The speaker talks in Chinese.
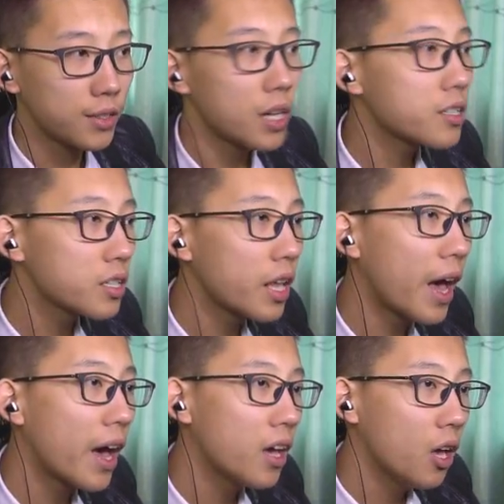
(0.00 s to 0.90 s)
但是
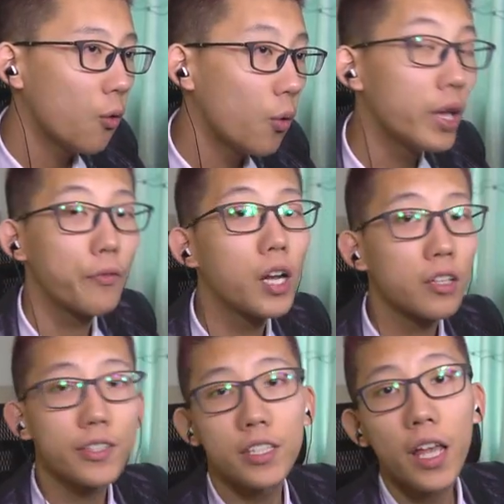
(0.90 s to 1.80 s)
呢，我也非
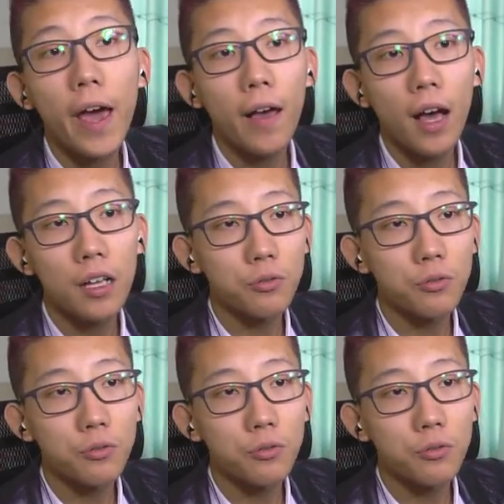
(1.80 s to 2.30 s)
常期待啊。